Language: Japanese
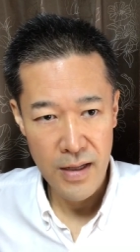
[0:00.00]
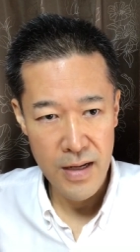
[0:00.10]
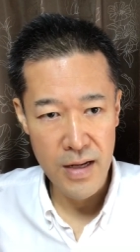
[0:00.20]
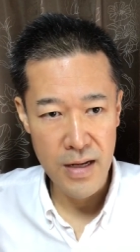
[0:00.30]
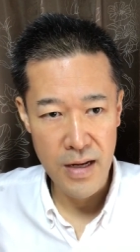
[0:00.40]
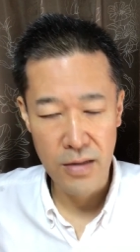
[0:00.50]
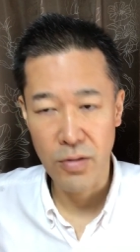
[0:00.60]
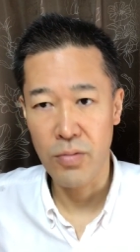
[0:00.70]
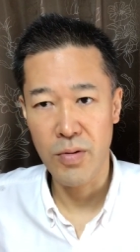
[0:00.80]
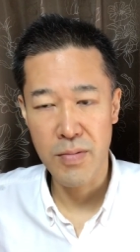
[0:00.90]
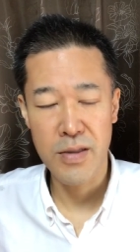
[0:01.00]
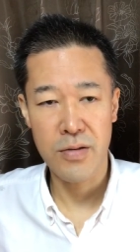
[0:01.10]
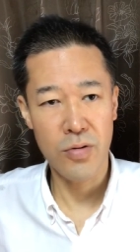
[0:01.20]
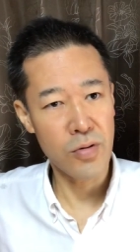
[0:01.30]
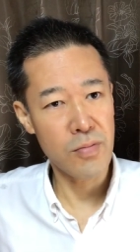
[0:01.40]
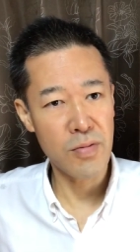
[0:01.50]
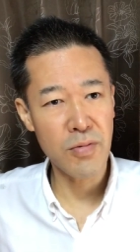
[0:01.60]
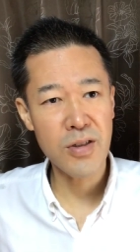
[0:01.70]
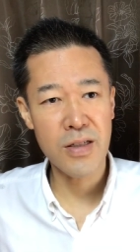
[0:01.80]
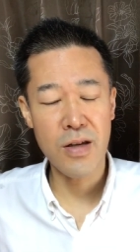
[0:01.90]
えー、やと思います
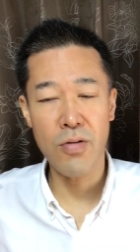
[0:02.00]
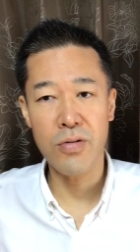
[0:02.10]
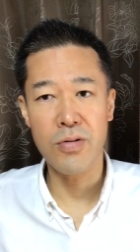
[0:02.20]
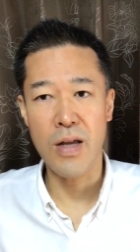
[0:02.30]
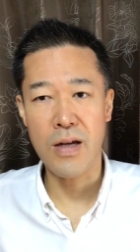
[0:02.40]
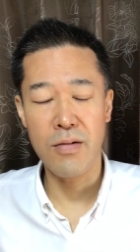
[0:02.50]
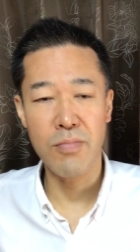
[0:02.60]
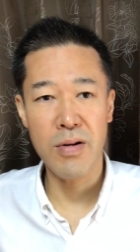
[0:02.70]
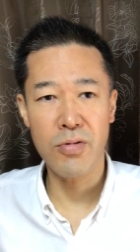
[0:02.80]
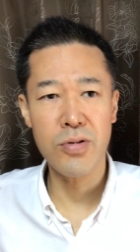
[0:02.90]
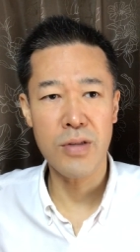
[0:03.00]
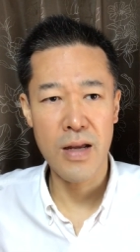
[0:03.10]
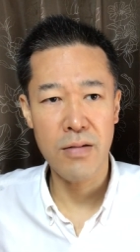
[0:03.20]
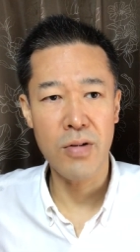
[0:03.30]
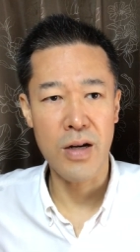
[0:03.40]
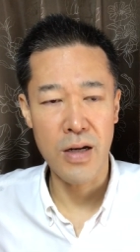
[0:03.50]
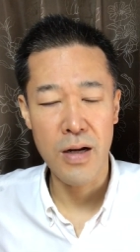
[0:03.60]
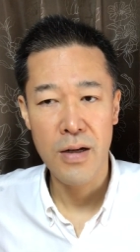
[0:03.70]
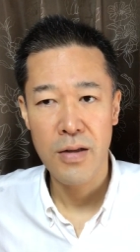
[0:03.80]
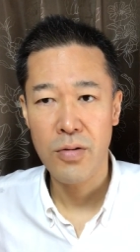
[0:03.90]
もしかしたら40代かまあ50代ぐらいかな
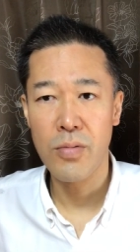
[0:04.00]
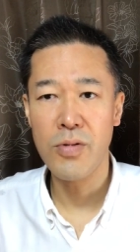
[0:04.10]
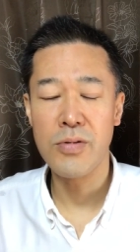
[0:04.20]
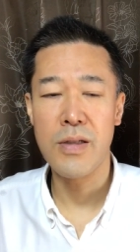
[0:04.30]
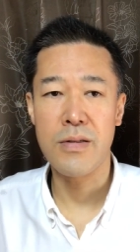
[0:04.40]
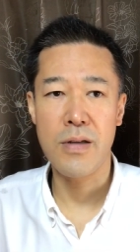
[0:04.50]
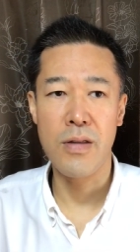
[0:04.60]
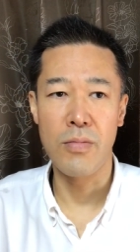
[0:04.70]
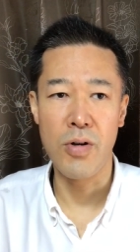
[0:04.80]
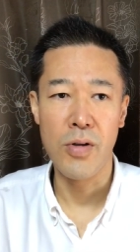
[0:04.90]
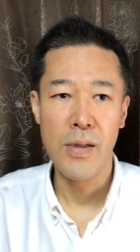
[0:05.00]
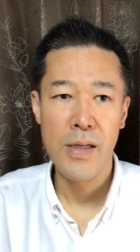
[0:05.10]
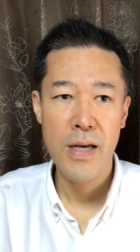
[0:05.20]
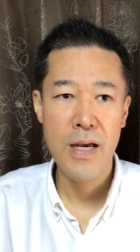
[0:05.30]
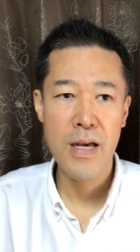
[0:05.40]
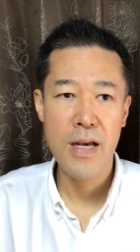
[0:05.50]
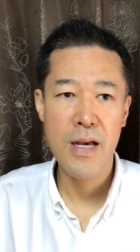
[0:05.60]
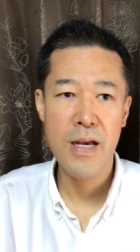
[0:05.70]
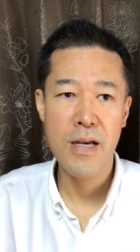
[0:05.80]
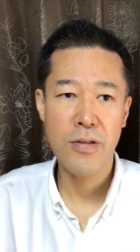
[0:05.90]
と思うんですけども、
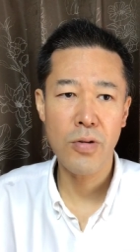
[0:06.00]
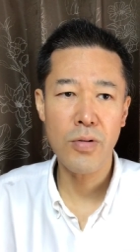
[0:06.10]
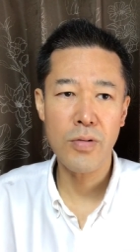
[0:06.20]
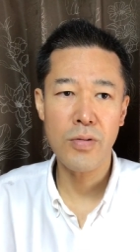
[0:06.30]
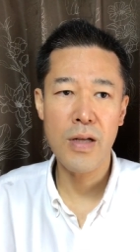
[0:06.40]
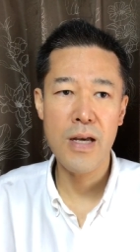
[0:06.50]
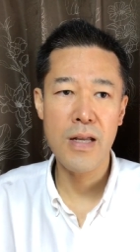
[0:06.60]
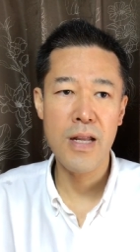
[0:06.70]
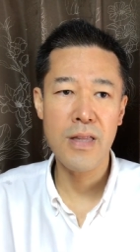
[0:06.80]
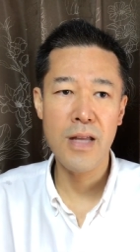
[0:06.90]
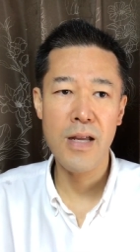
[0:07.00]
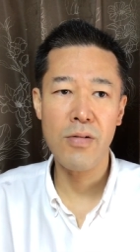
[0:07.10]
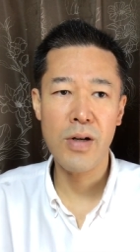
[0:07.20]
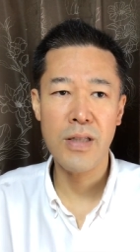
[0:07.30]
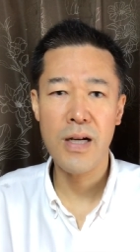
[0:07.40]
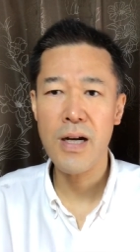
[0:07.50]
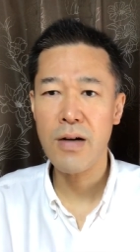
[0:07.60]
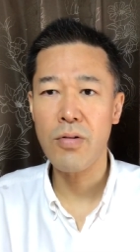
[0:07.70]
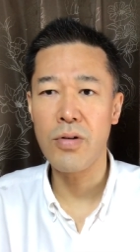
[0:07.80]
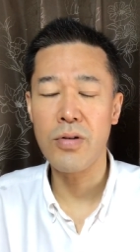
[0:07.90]
えー、その、え年代の方が
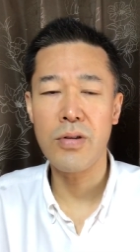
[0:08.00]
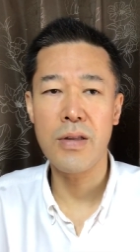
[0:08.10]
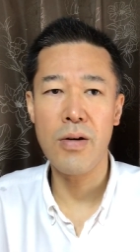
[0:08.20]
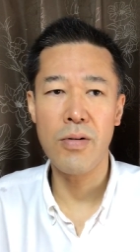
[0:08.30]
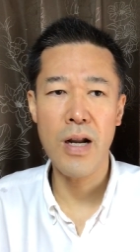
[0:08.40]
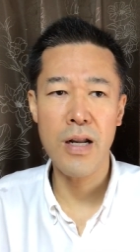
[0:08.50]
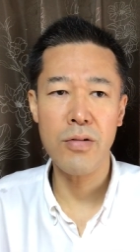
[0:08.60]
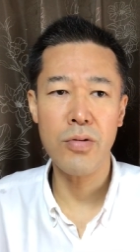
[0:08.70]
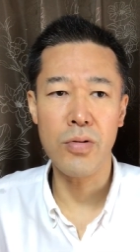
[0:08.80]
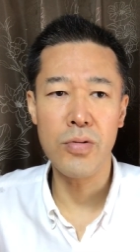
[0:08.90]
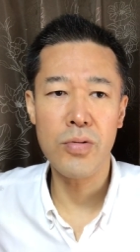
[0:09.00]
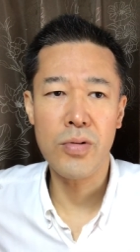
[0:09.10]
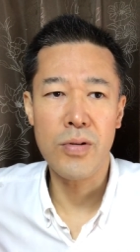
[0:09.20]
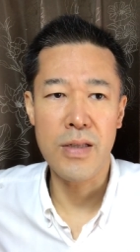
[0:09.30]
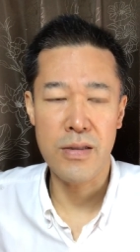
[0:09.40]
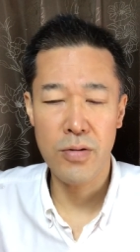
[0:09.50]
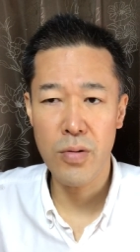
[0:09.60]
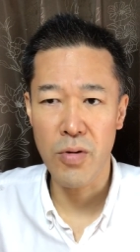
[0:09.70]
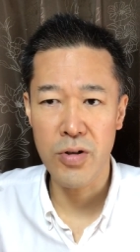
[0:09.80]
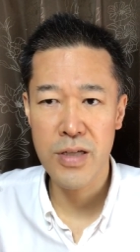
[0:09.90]
こう言っておられるということはですそ
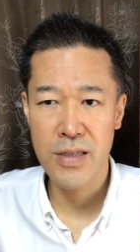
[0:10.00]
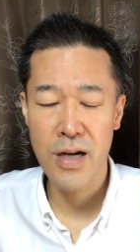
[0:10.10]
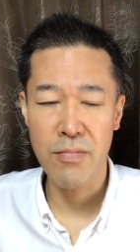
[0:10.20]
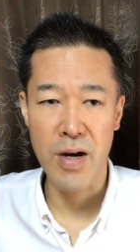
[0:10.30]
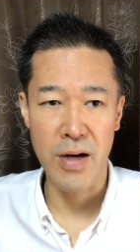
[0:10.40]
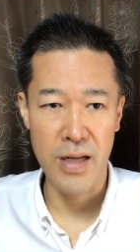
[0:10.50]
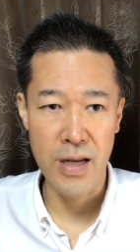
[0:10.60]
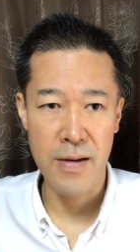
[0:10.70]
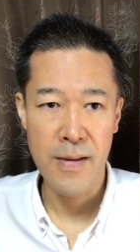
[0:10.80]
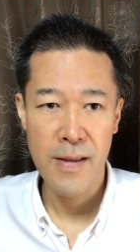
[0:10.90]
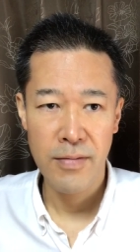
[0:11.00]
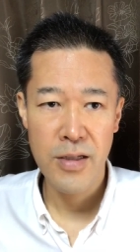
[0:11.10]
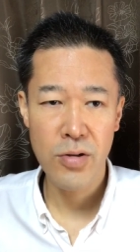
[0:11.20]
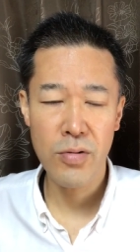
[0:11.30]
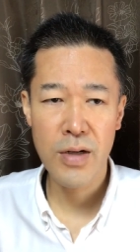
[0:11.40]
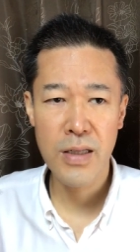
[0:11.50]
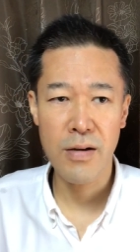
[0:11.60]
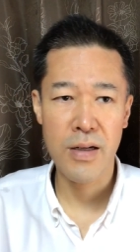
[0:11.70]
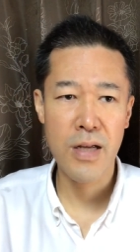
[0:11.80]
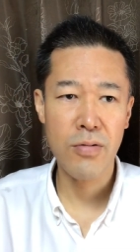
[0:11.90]
れもお医者さまがねでその方
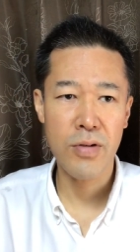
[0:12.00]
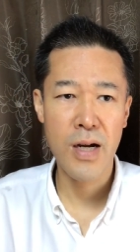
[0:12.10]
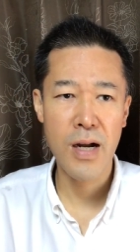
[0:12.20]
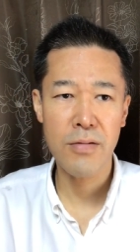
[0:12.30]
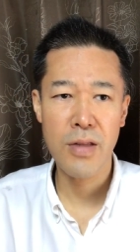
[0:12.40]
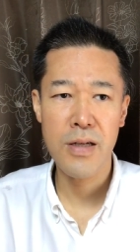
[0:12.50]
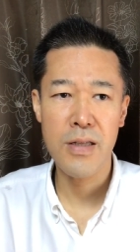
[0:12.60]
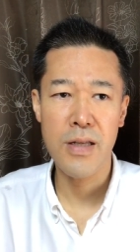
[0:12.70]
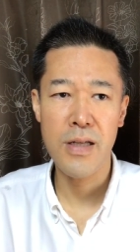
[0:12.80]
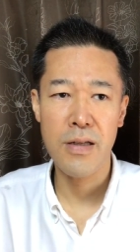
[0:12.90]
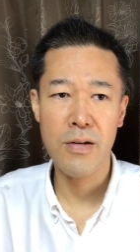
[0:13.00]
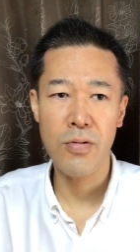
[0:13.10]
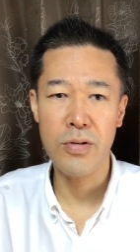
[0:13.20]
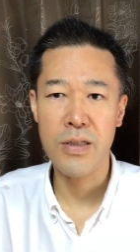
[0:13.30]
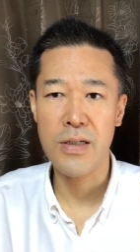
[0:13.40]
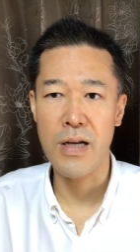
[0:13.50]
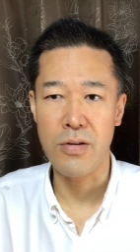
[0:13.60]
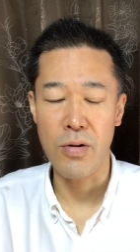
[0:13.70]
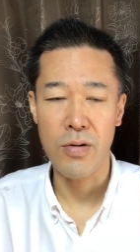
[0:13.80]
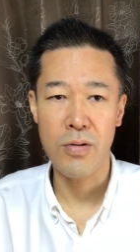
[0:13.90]
は結構科学的にこうしっかり
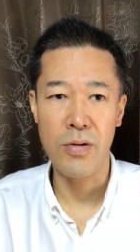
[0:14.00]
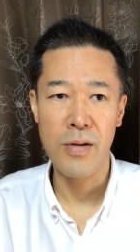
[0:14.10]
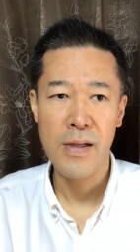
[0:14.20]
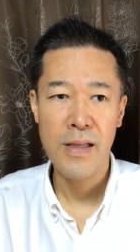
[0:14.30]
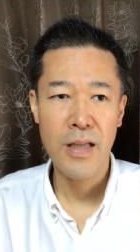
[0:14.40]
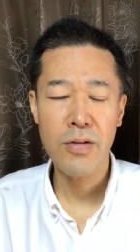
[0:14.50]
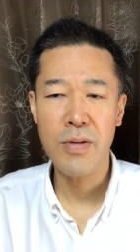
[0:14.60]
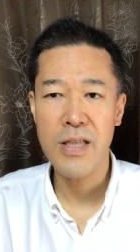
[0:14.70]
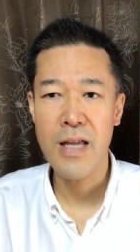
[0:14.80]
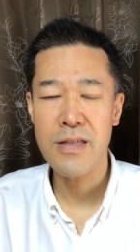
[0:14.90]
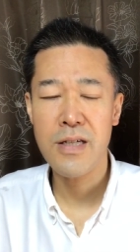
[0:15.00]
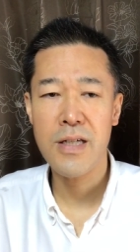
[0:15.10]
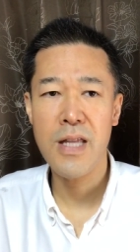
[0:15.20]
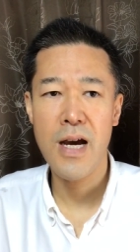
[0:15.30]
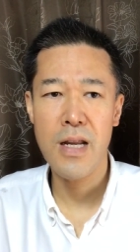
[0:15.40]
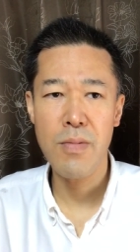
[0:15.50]
とこう例えば断食であれ